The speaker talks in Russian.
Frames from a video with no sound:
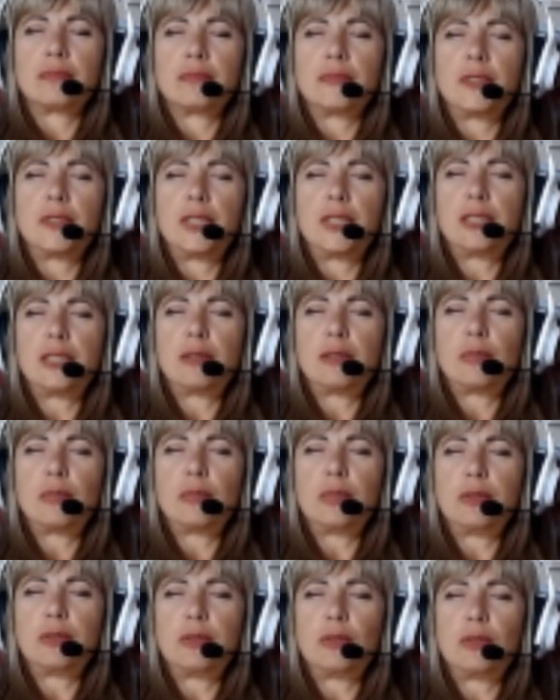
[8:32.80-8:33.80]
Если бы
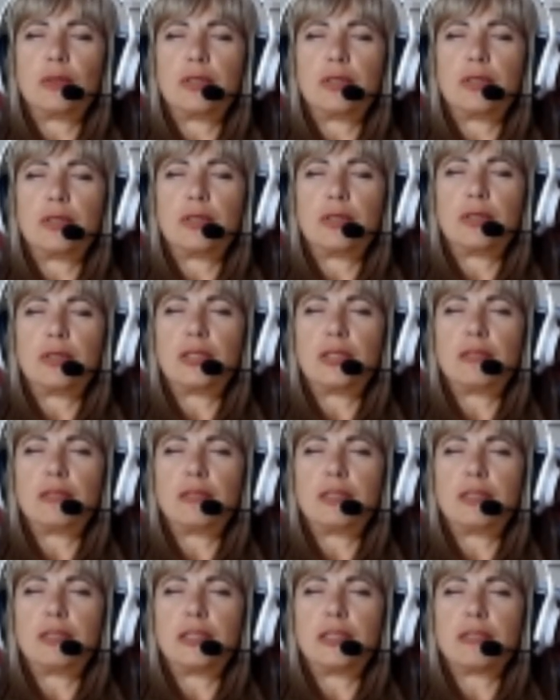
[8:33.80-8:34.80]
она была хоть
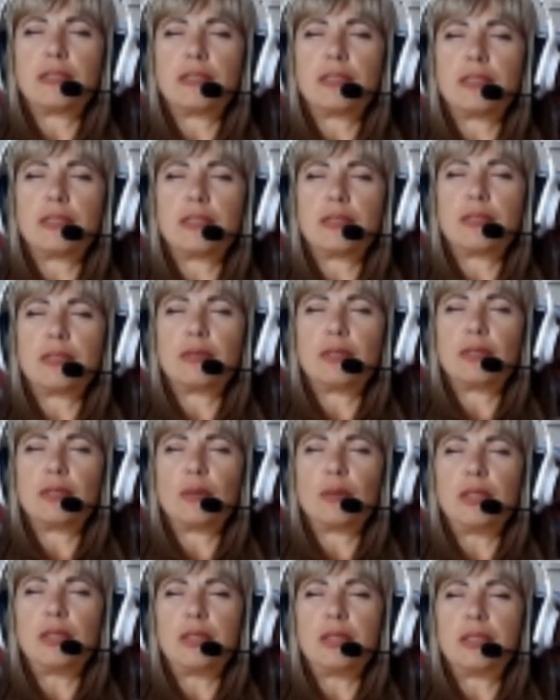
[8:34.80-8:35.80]
человеческого какого-то
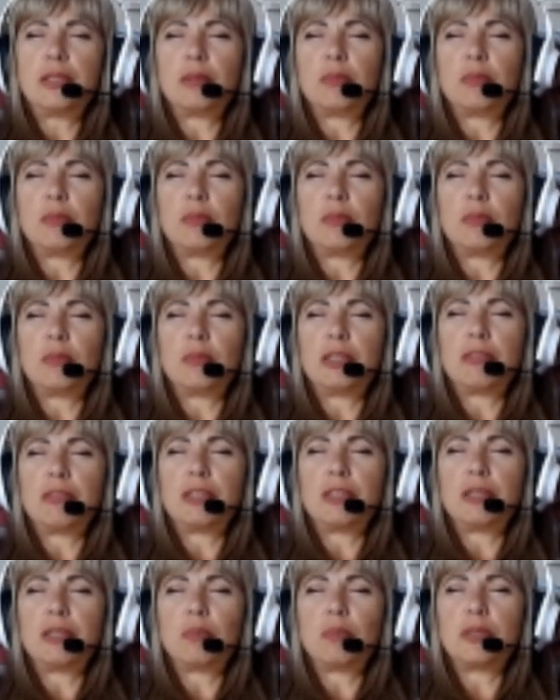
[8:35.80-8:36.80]
обличия, мне бы,
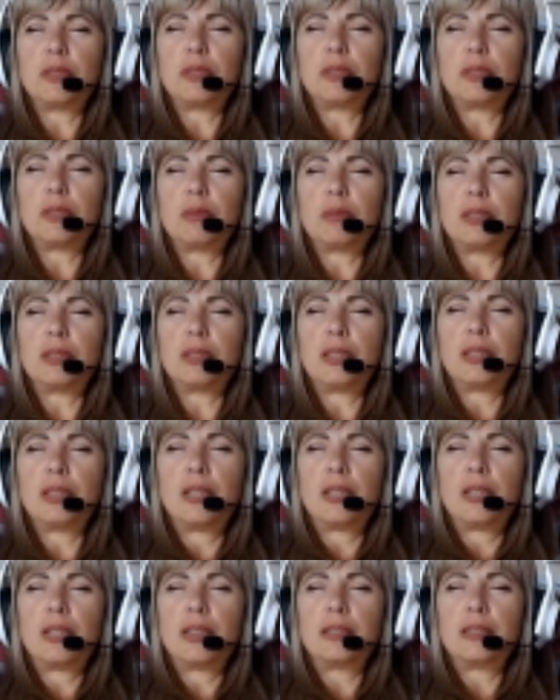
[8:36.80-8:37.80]
наверное, проще было.
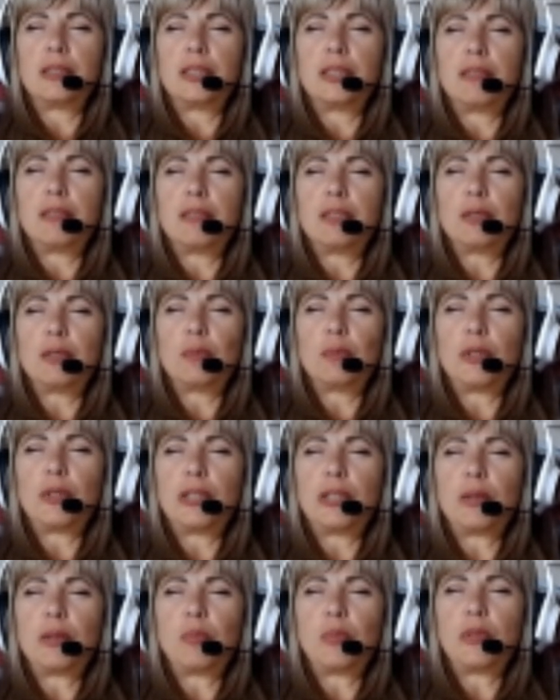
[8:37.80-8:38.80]
А так я вижу
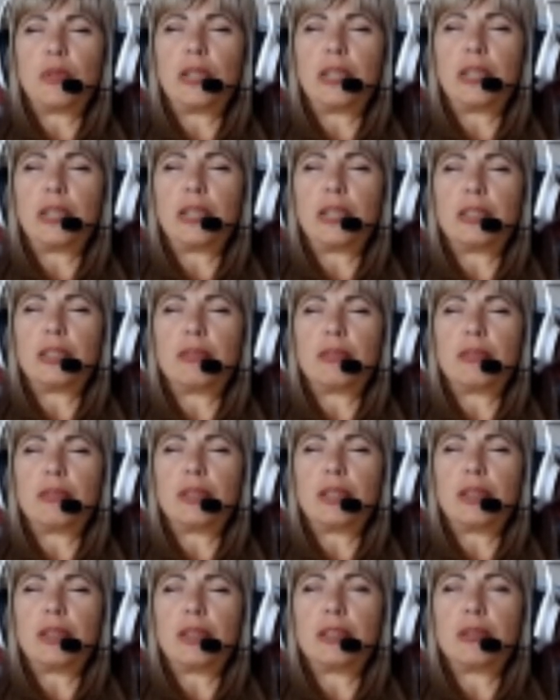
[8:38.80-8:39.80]
просто пульсацию,
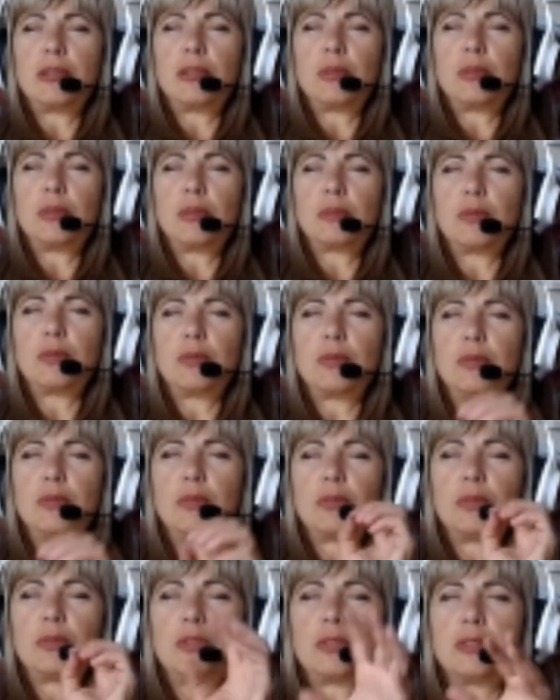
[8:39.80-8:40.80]
яростную mm-hmm. такую,
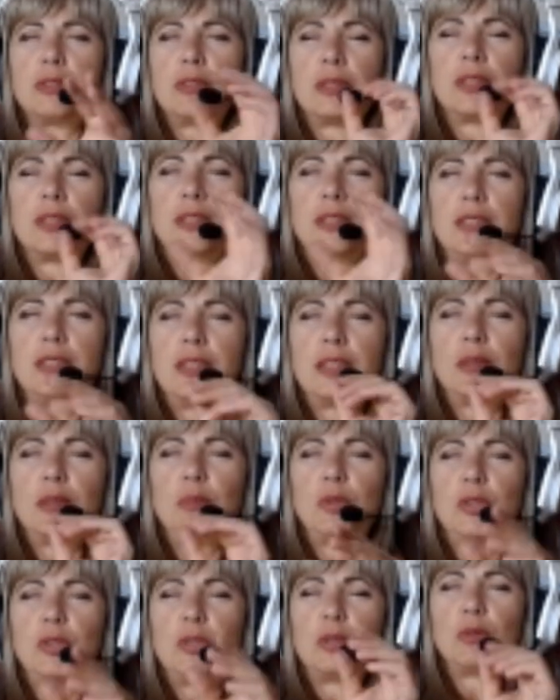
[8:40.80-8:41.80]
очень
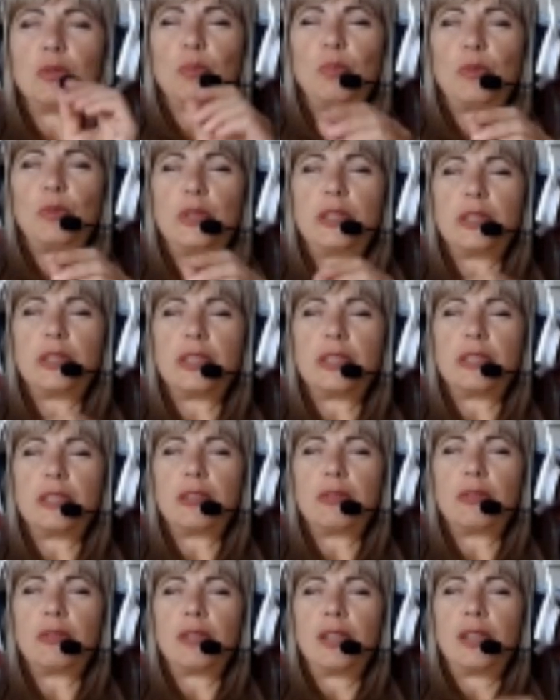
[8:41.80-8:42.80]
динамичную
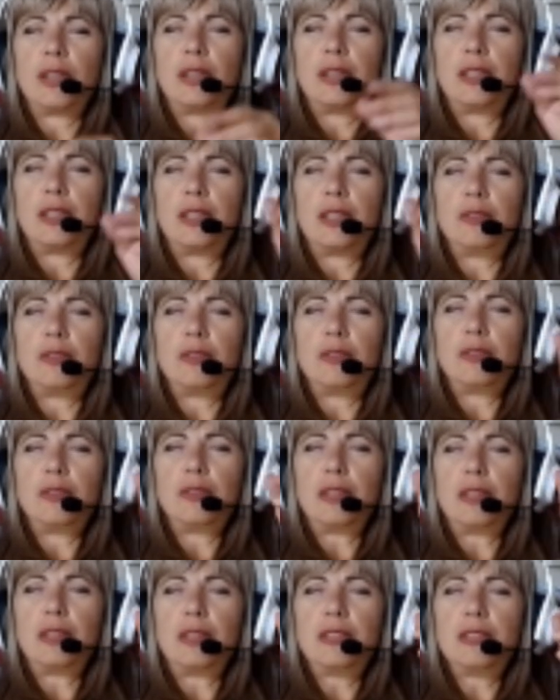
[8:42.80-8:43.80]
пульсацию. И идет, как,
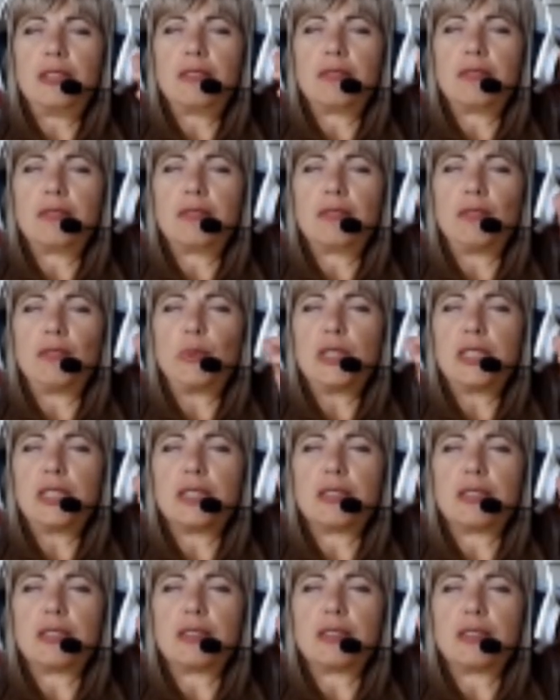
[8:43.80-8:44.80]
знаешь, вот вспышки,
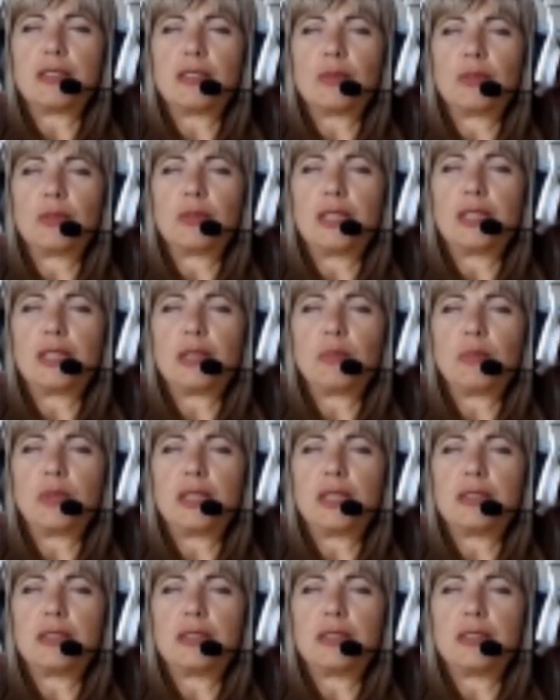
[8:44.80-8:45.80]
как короткое
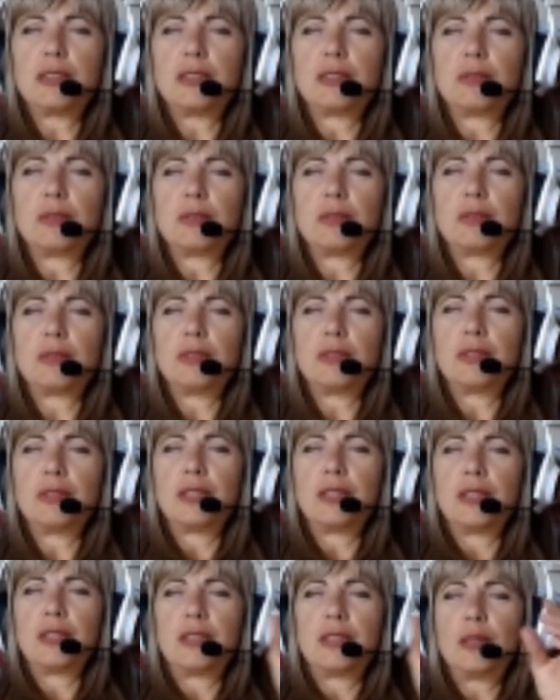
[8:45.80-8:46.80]
замыкание mm-hmm. такое
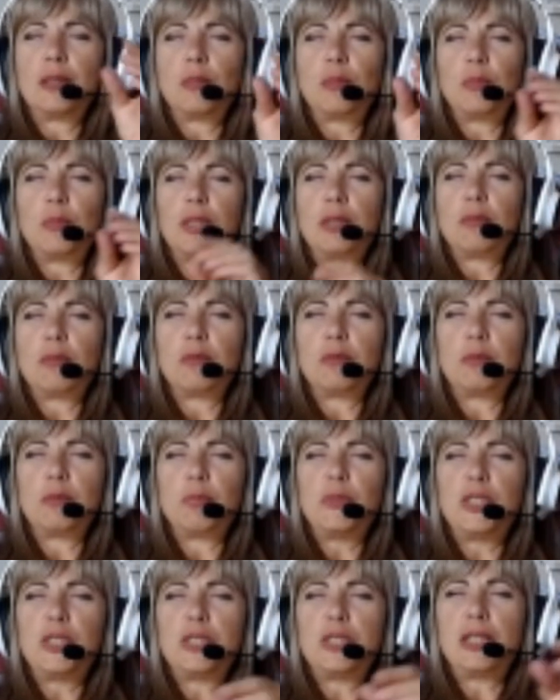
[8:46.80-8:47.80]
там, там
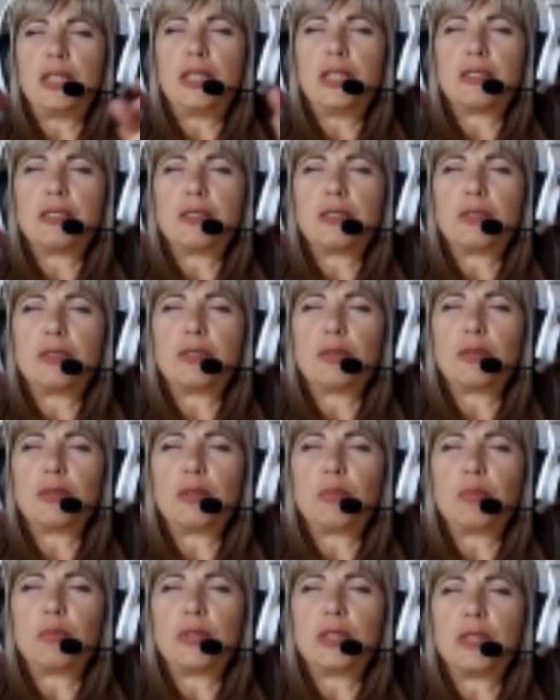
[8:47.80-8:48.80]
впечатление, что что-то
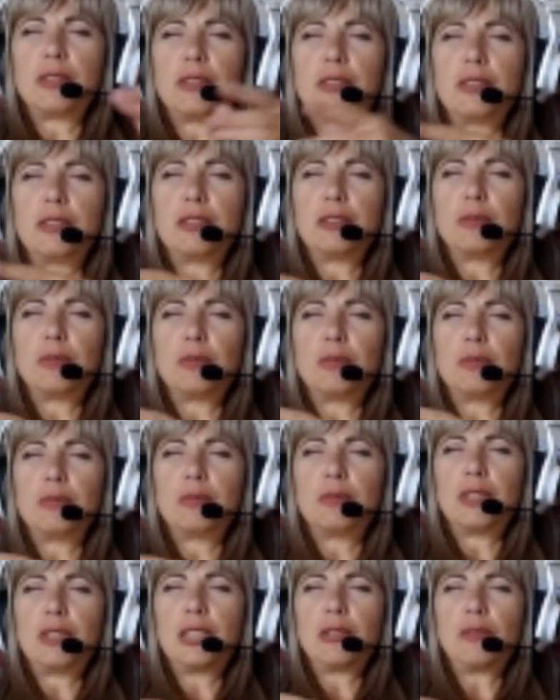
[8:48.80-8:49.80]
перегорает, ну,
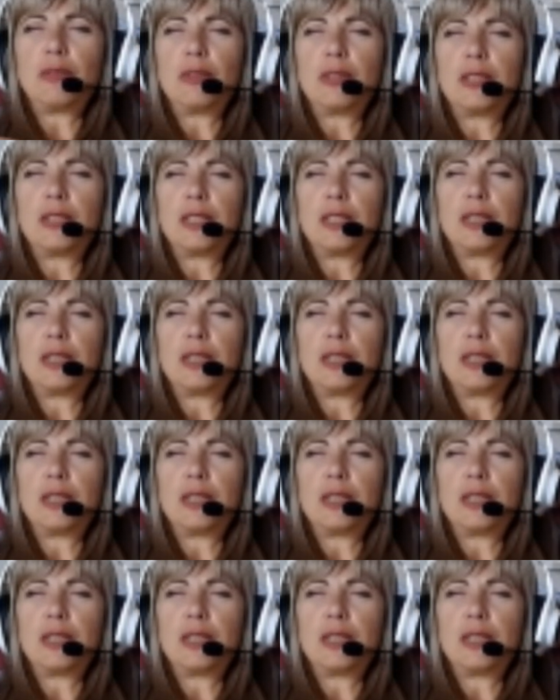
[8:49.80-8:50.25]
насколько я...